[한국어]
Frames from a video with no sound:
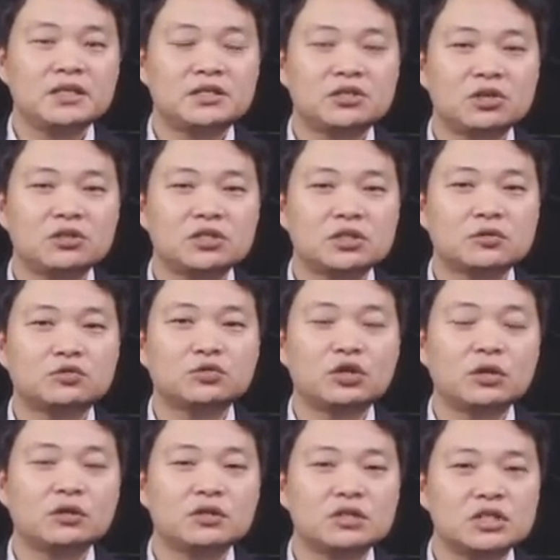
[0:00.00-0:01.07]

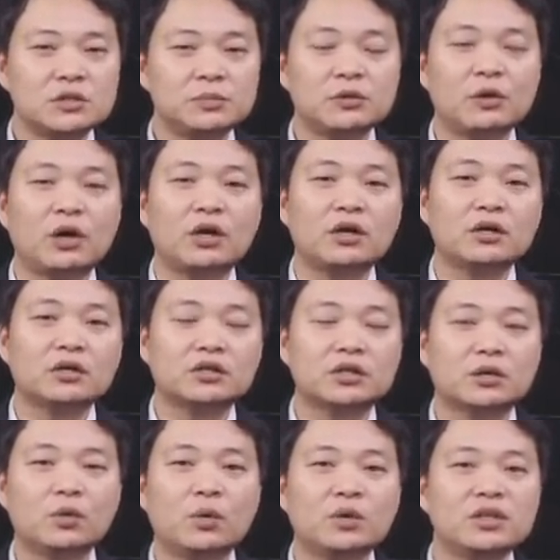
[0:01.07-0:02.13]
2019년 12월
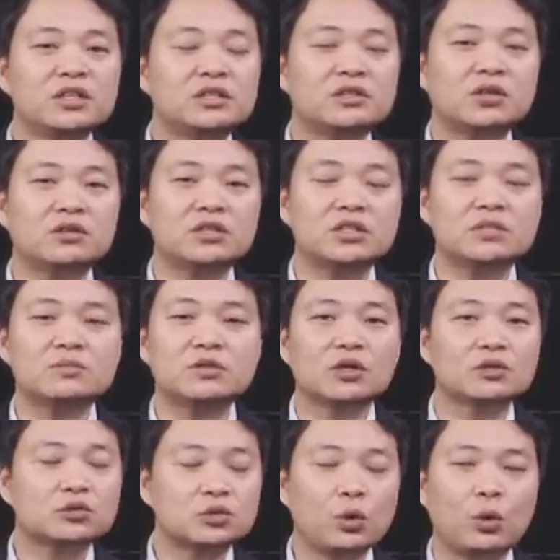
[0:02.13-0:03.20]
그리고
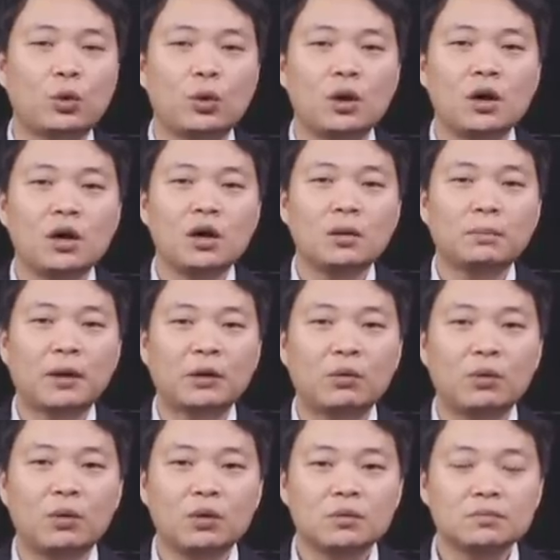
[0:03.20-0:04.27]
2020년 초
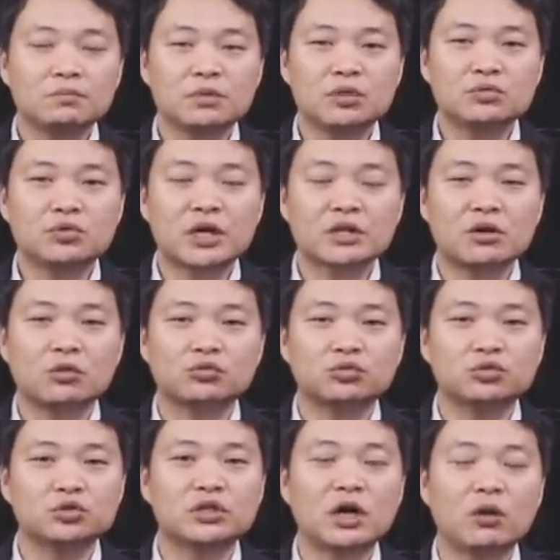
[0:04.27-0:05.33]
바로 미국에서
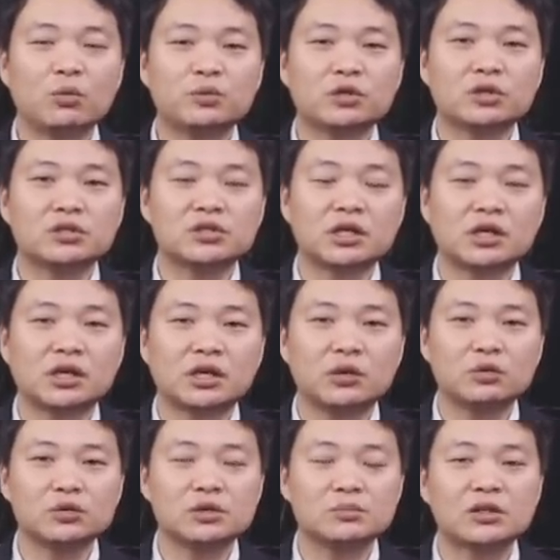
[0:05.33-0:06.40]
군사 옵션을
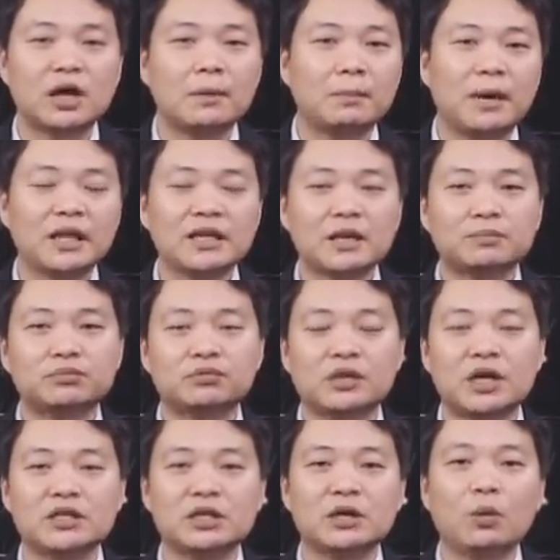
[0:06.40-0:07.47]
생각하고 있습니다. 만약
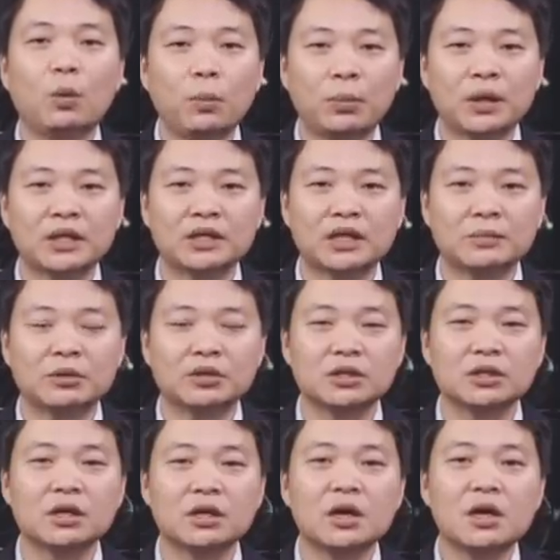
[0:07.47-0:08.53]
북한이
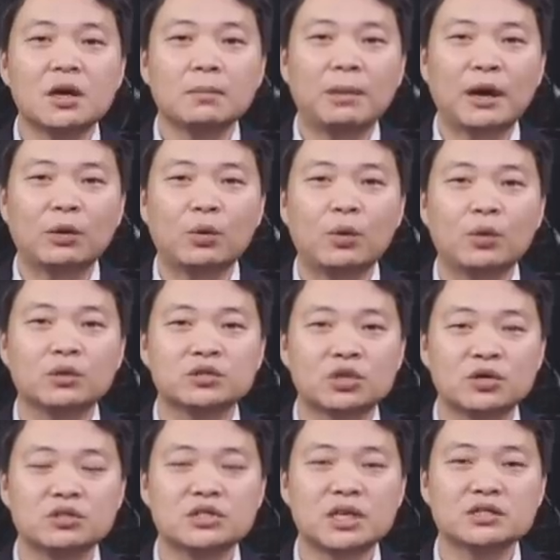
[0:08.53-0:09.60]
오판한다면은 바로
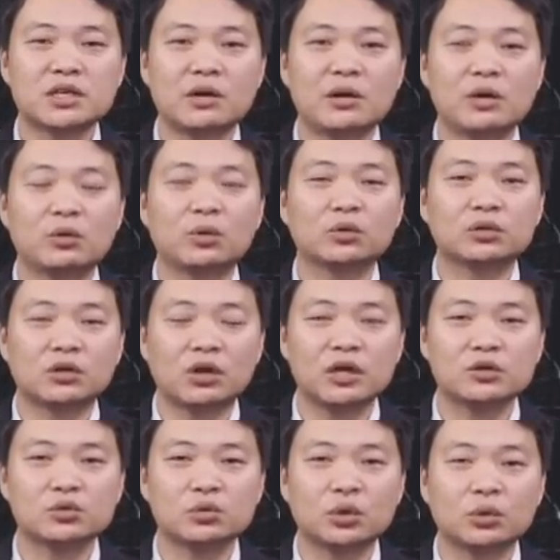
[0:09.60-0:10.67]
전쟁 상황으로
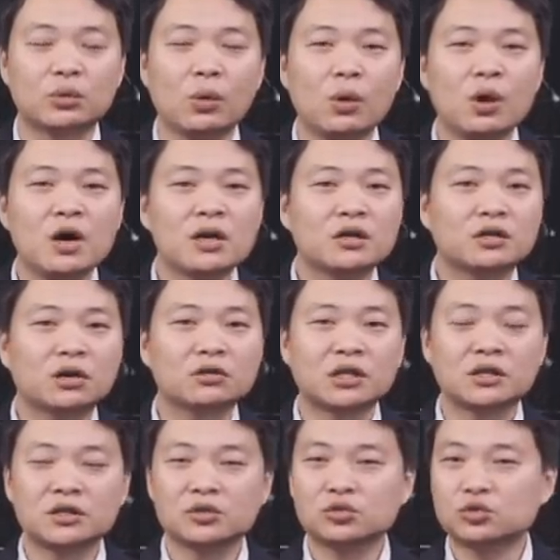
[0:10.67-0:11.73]
들어갈 수도 있고 그럴
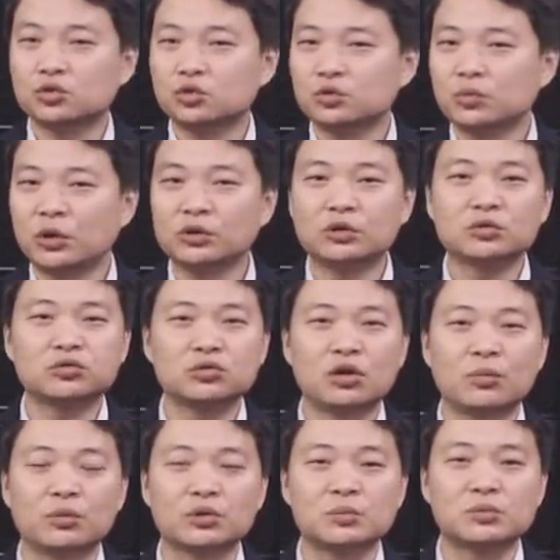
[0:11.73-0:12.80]
때는 주변을
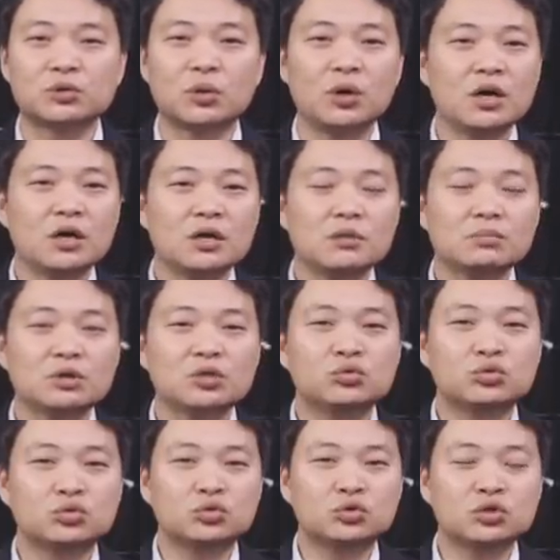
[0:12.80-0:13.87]
둘러보십시오.
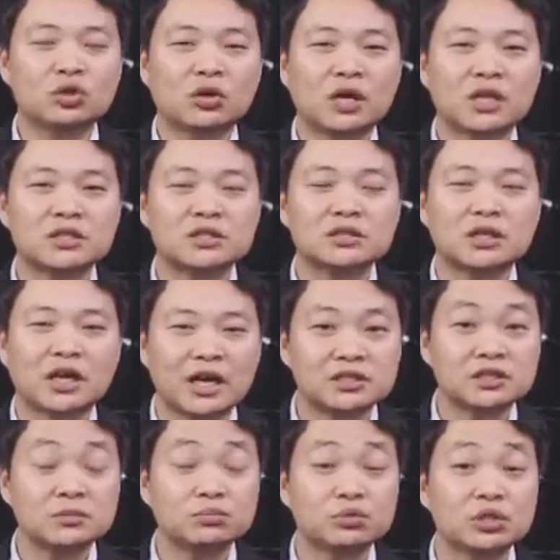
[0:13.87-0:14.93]
미국 국적 가시,
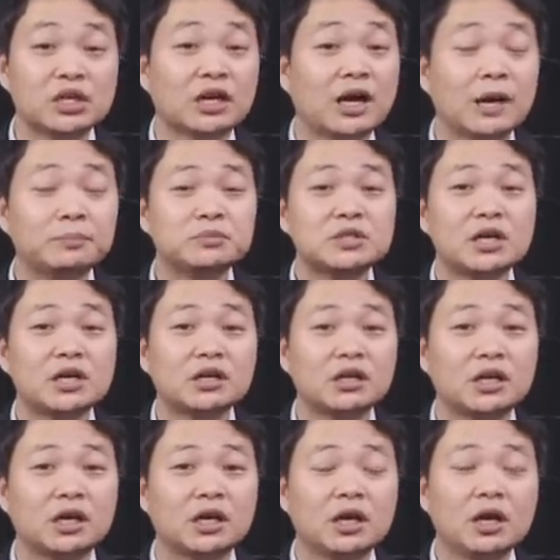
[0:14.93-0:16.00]
가지신 분이
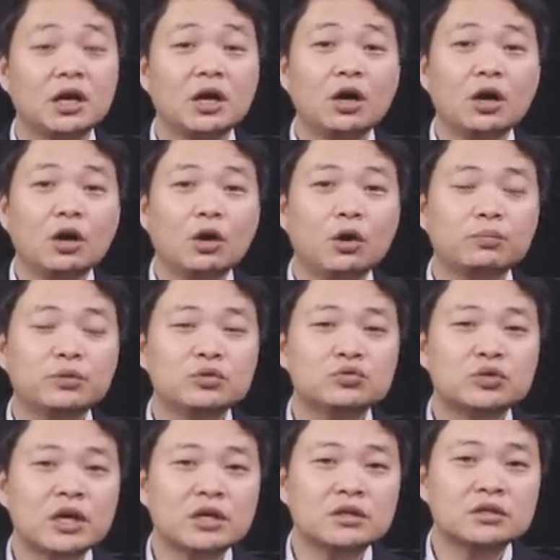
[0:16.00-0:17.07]
갑자기 어,
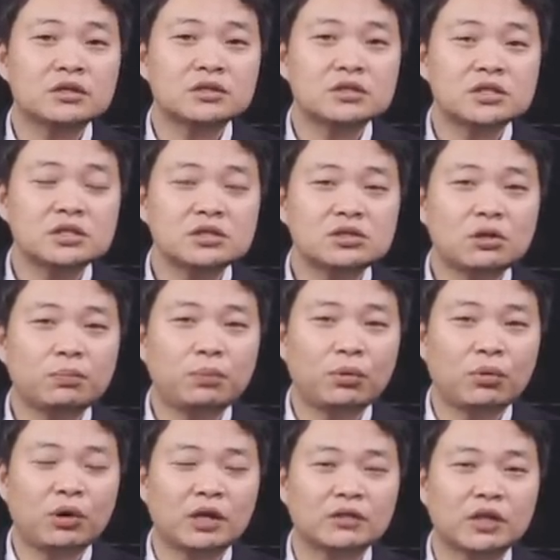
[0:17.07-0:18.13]
미국에 있는 친척
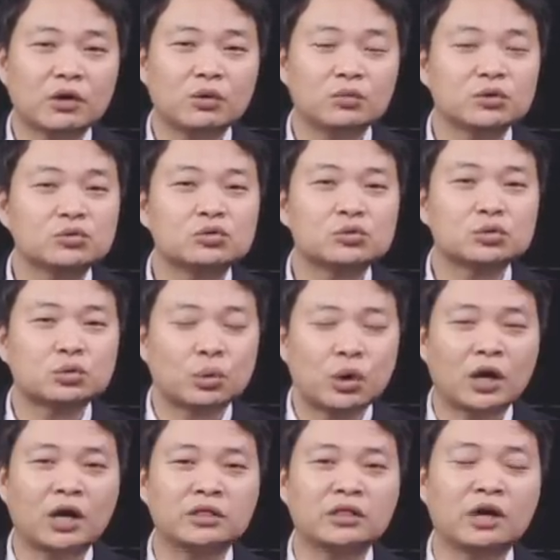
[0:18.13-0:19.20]
보러 간다고 미국으로
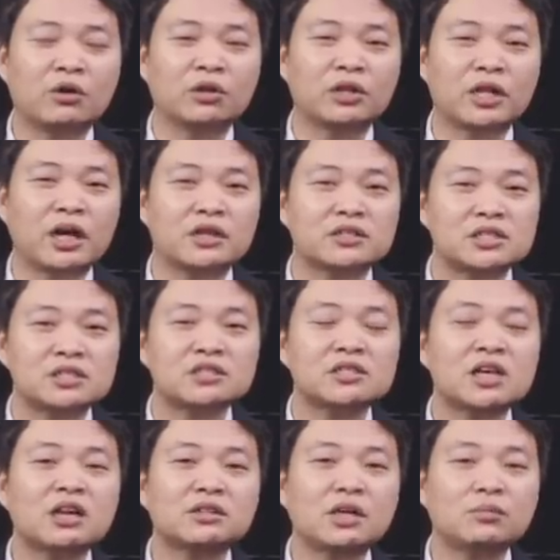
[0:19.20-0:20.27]
돌아간다거나
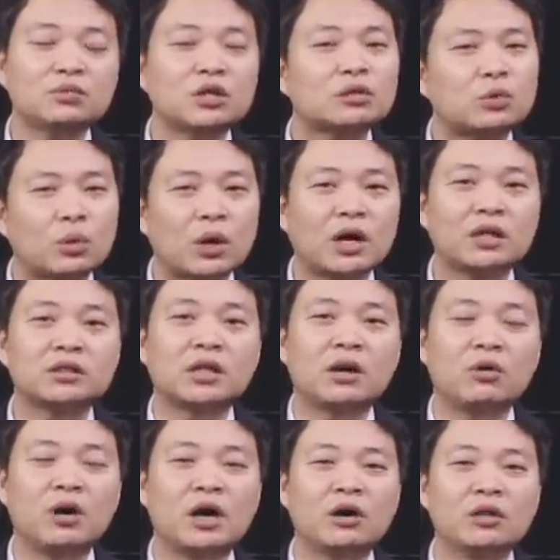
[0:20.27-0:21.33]
직장 때문에
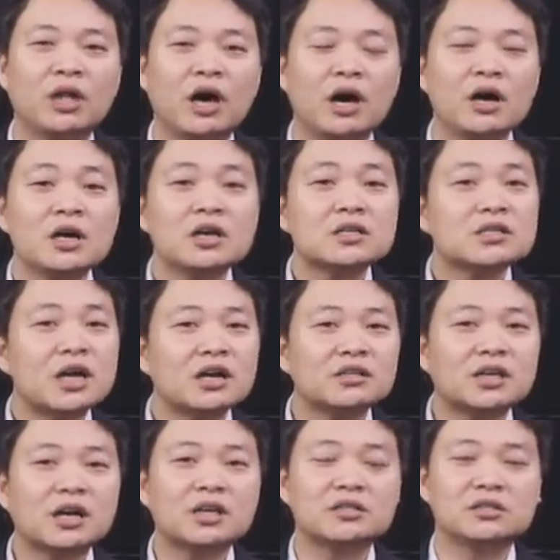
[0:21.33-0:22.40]
돌아간다고 하거나
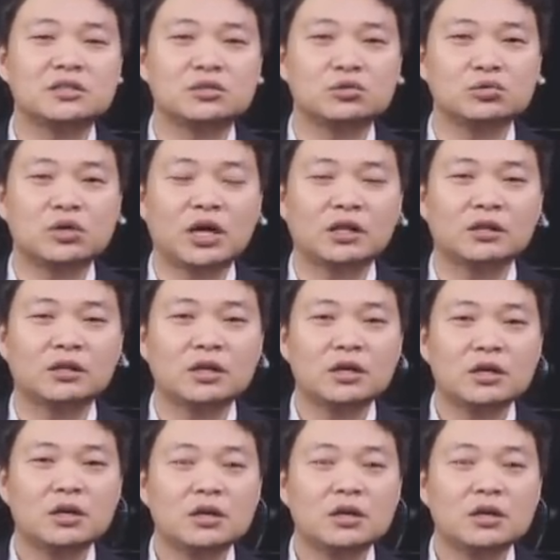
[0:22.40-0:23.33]
싹 사라지는 순간